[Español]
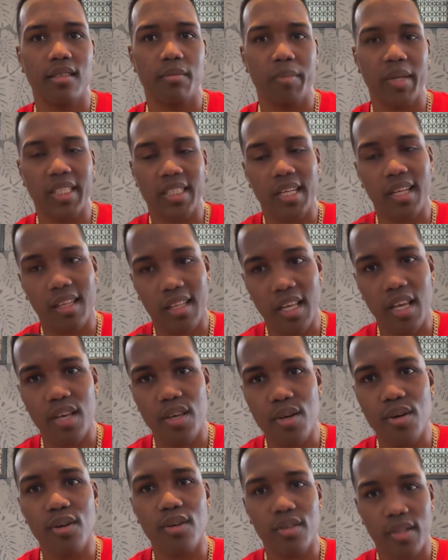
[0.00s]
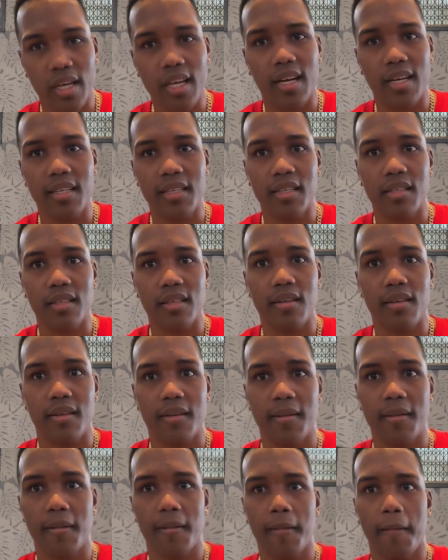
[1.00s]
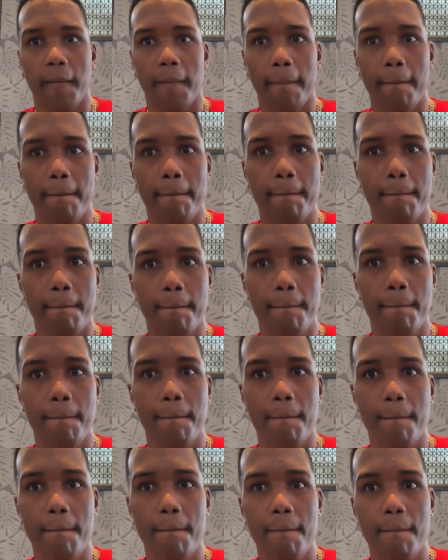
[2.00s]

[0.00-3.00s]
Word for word: Mientras esté yo, es caliente. Dale, muchas gracias. ¿ah?